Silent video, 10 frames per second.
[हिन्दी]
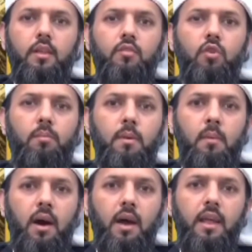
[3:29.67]
जो
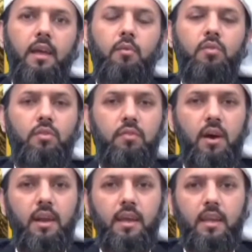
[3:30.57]
बीमार हैं वो शफा
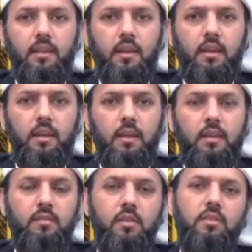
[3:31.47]
लेके जाएं
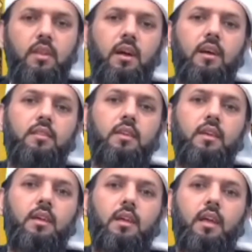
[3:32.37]
जिस तरह से
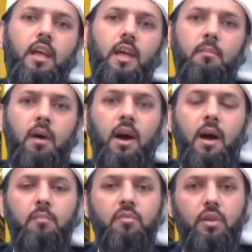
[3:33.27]

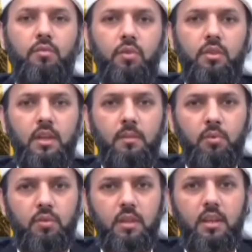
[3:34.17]
इमाम शरफुद्दीन
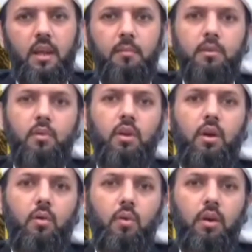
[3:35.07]
बसीरी रहमतुल्लाह
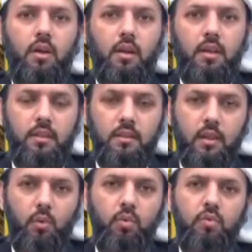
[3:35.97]
को
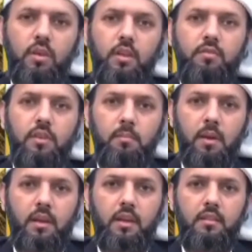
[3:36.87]
दरूद शरीफ की
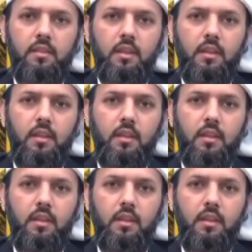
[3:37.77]
बरकत से